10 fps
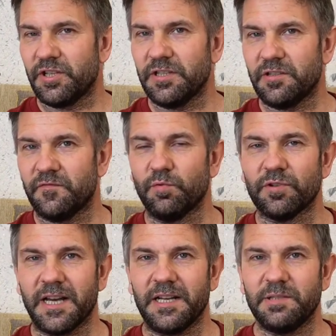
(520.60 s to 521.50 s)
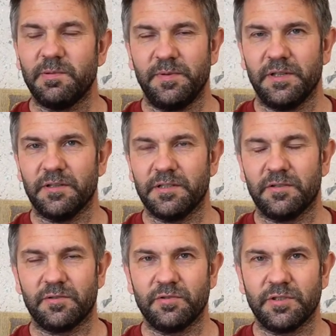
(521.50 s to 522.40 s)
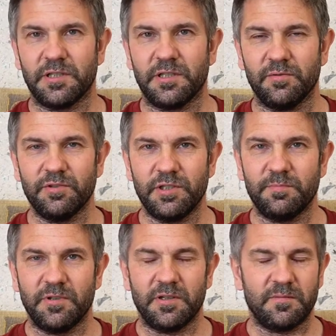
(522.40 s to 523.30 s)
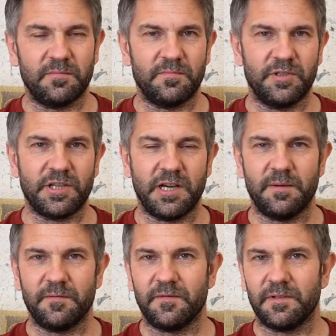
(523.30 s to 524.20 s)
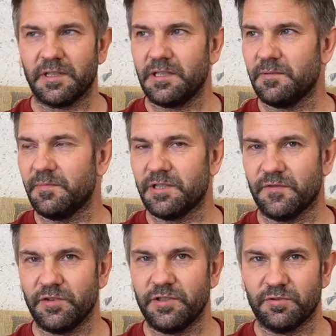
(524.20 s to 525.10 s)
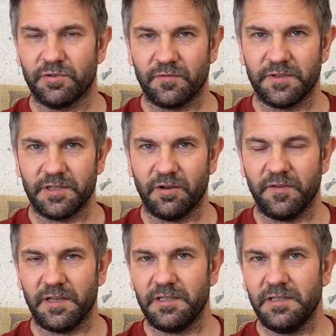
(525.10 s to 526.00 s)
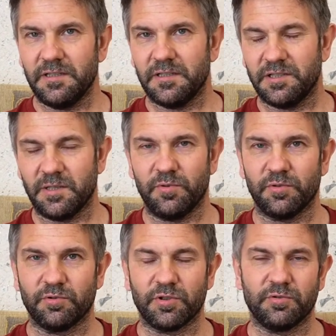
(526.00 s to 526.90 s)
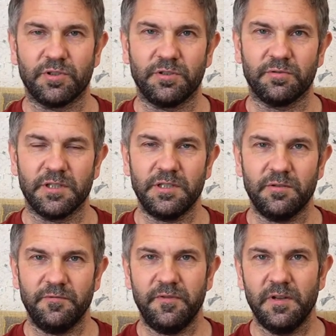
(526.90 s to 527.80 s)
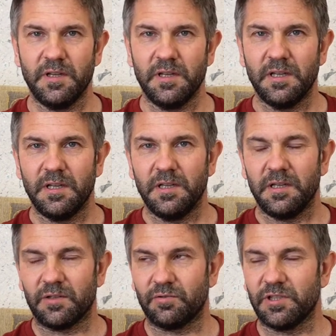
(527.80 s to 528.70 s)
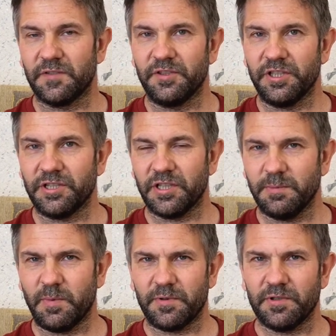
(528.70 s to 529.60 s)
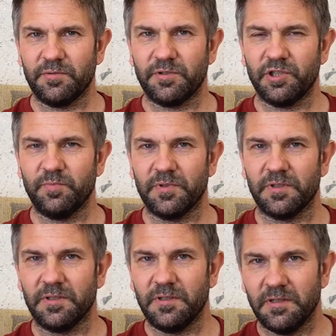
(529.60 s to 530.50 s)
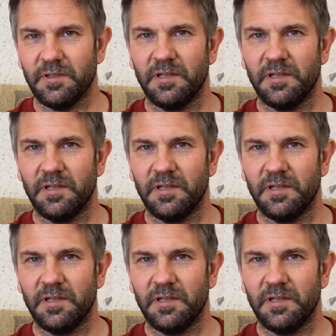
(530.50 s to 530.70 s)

często wyłudzaliśmy pieniądze od różnych ludzi. Byłem, mieszkałem w takiej miejscowości uzdrowiskowej, gdzie było dużo różnych turystów, różnych wycieczek i po prostu żeśmy